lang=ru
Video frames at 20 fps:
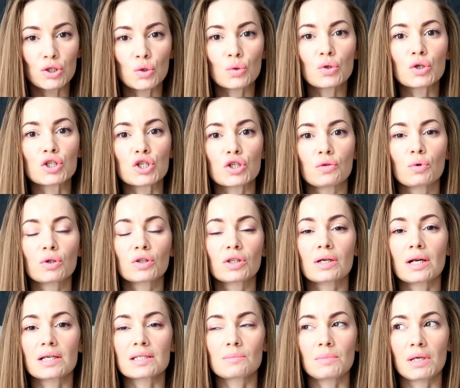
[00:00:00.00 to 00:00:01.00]
а
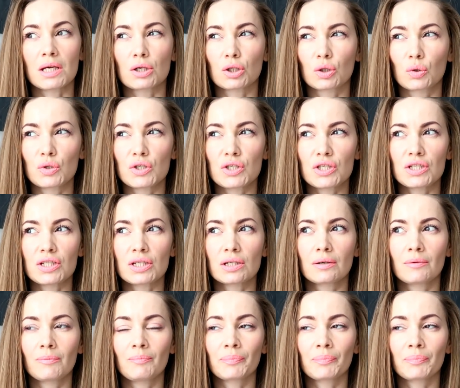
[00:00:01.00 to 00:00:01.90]
44 размер, то есть